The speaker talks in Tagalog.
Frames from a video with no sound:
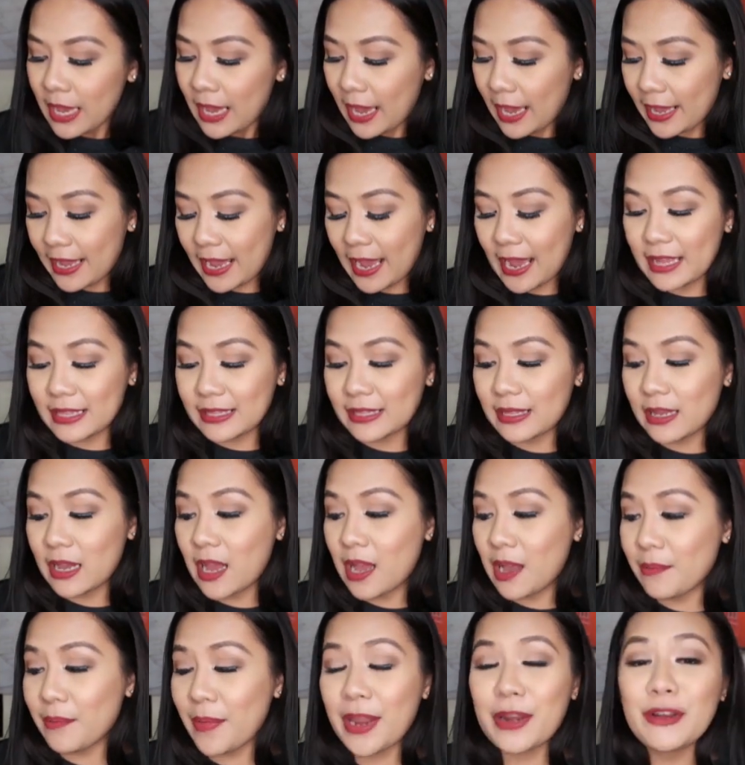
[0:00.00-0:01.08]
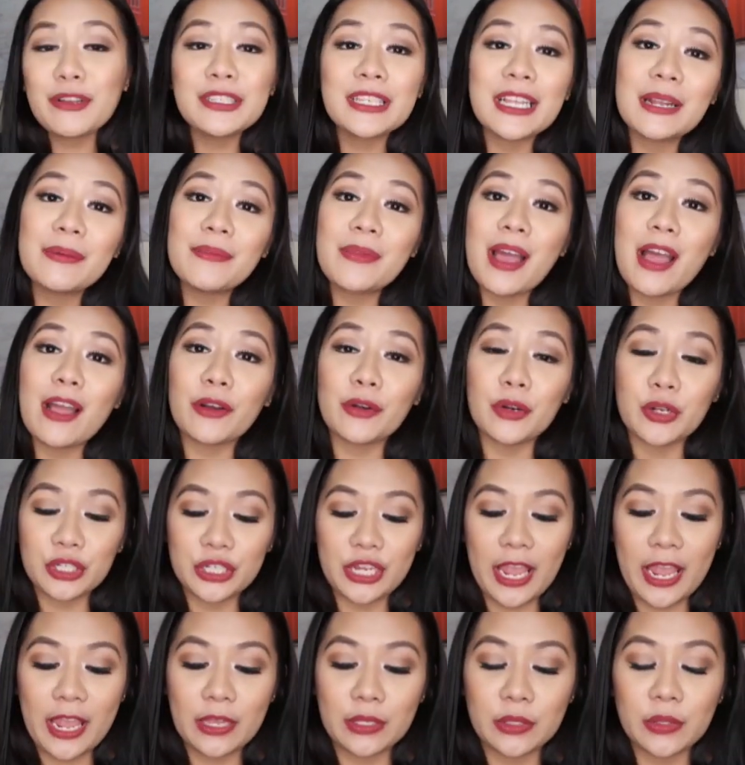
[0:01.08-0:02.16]
Ayan, um, meron silang mga
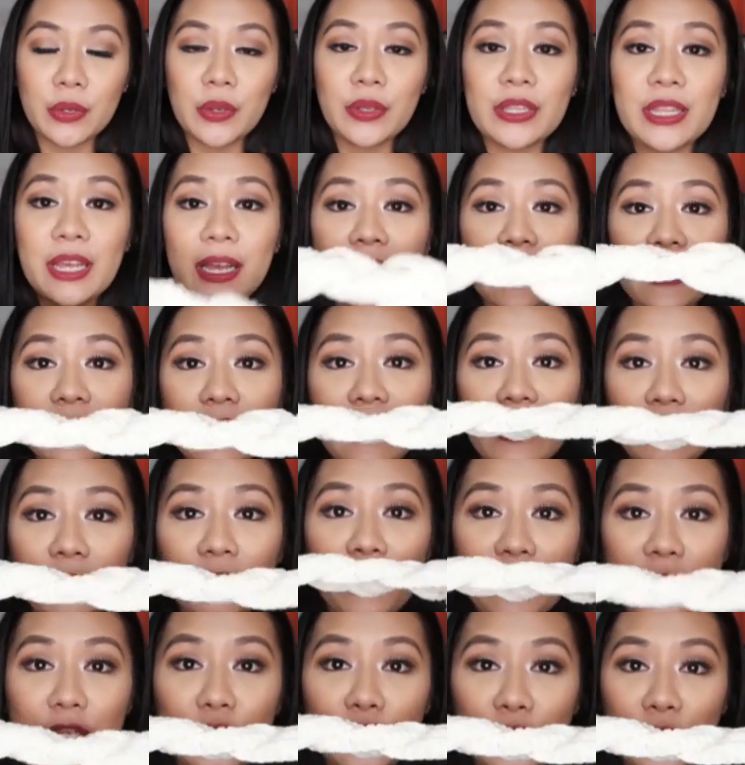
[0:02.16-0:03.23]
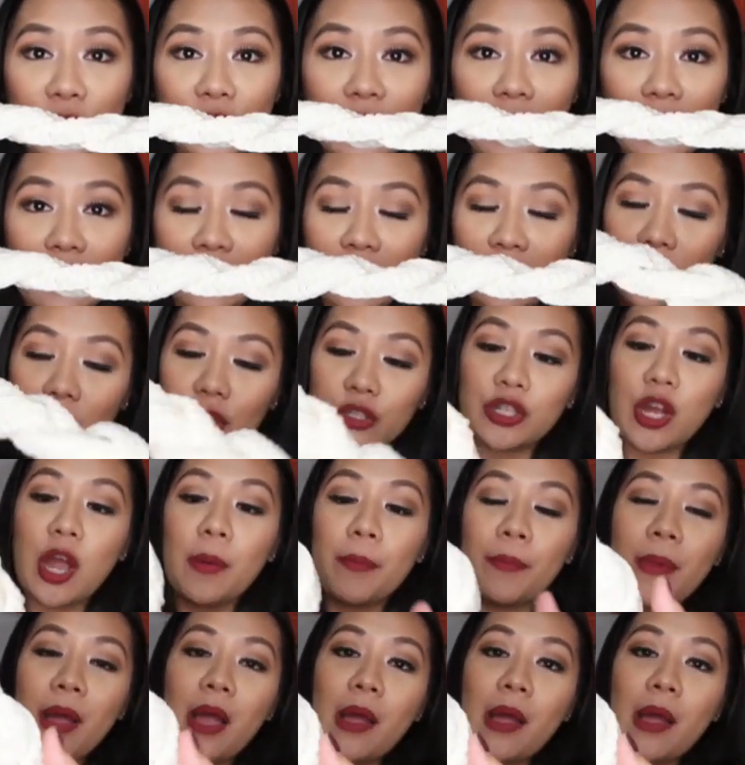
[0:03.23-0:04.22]
crochet. So, yun ang kanilang feature sa kanilang shop.